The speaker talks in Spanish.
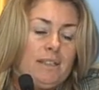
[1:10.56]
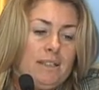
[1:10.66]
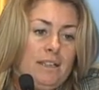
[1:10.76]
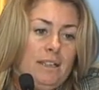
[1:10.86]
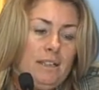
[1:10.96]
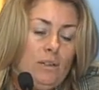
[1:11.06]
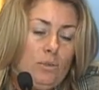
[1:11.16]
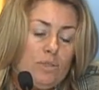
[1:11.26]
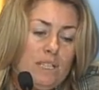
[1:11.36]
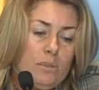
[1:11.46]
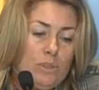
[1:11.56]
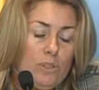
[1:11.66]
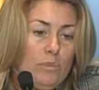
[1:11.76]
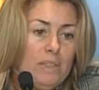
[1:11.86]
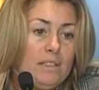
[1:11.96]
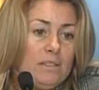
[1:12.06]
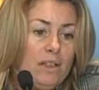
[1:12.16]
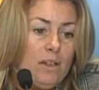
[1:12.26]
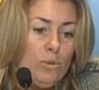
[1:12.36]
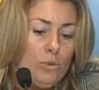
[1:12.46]
que luego será posteriormente
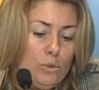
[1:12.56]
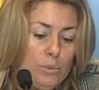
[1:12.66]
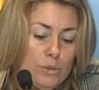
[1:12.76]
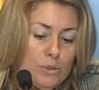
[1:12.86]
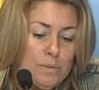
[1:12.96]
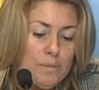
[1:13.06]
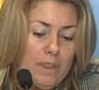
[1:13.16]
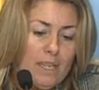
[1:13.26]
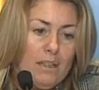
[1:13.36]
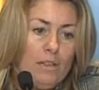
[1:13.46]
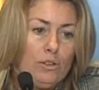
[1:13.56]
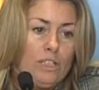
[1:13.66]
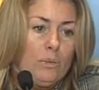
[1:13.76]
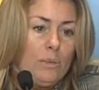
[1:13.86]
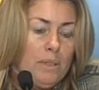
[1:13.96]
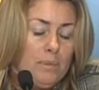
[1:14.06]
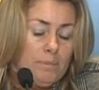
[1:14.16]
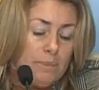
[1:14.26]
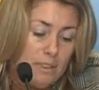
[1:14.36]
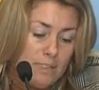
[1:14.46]
entregado a los grupos. No tenemos
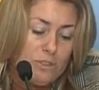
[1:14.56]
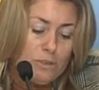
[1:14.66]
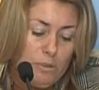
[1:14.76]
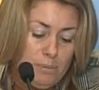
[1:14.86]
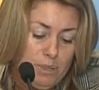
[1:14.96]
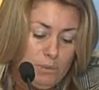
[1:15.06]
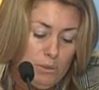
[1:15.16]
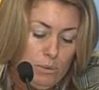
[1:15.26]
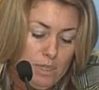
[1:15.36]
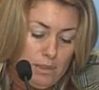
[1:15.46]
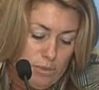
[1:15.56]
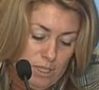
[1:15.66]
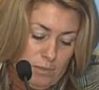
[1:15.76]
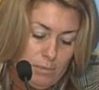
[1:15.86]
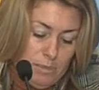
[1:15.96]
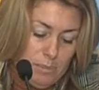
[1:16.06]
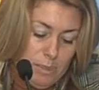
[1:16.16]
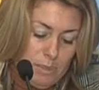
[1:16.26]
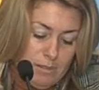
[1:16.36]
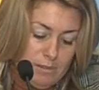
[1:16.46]
previsto en primer lugar, o sea, en una
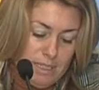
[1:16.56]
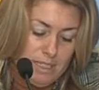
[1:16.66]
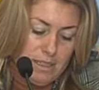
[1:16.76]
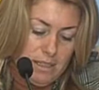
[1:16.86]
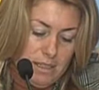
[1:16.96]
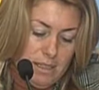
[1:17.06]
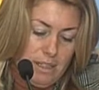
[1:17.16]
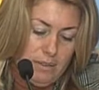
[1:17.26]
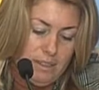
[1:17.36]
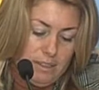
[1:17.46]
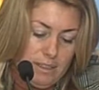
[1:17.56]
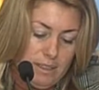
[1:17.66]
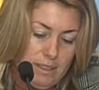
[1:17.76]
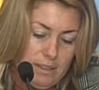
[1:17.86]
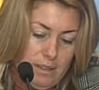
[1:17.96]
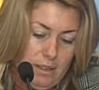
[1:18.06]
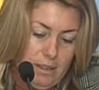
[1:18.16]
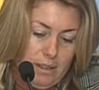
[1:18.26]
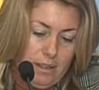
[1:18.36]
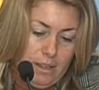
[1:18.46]
primera fase, el levantar
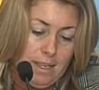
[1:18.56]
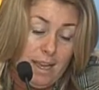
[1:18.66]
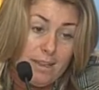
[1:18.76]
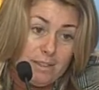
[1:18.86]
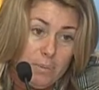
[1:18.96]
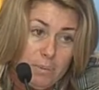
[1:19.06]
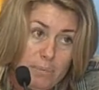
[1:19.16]
eh, acta en